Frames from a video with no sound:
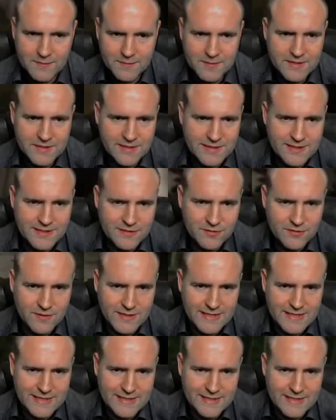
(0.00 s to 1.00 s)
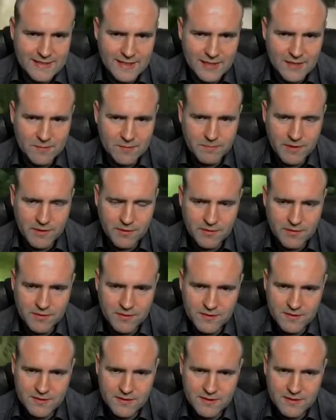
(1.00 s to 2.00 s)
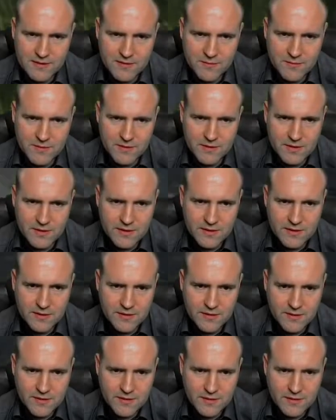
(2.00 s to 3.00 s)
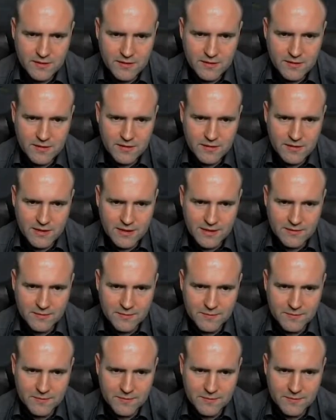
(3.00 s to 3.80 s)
aber nicht hier so richtig hart bauen. Das geht, glaube ich, nicht. Doch. Ja, aber